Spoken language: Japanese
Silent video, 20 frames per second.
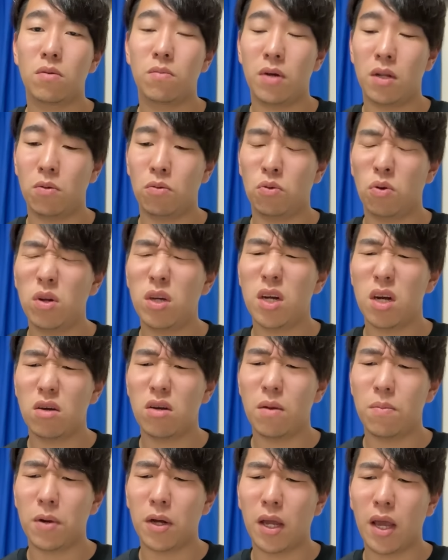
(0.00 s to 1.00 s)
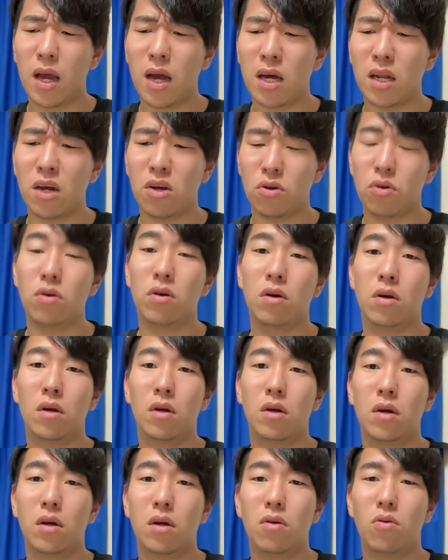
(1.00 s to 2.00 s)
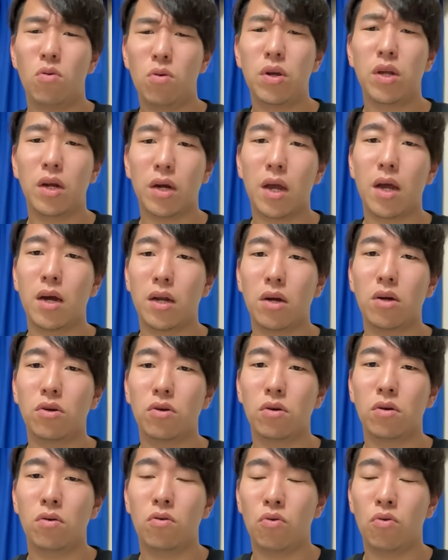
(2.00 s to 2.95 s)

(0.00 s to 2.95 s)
まあ、でもとにかくやっぱ怪我なく、大きな怪我なく